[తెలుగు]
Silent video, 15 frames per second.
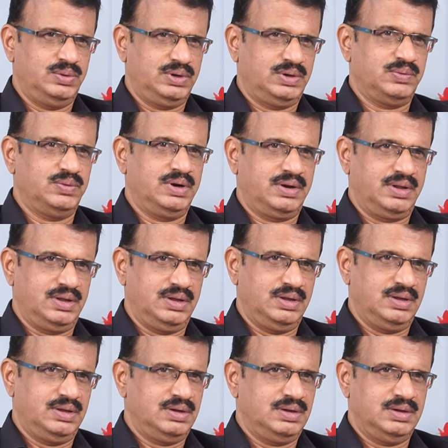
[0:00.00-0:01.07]
ఇటువంటి
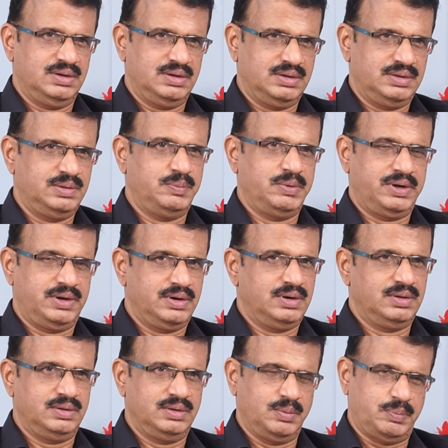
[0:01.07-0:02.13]
ఇది
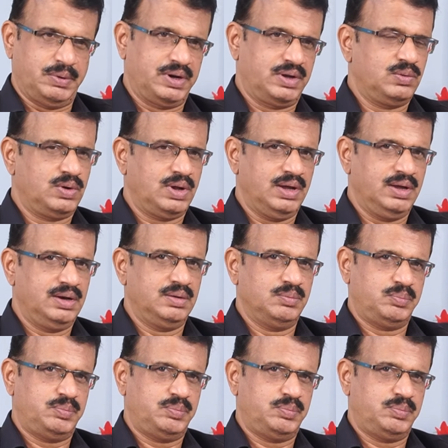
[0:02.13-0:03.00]
పెట్టాడు ఇప్పటికి కూడా ఆయన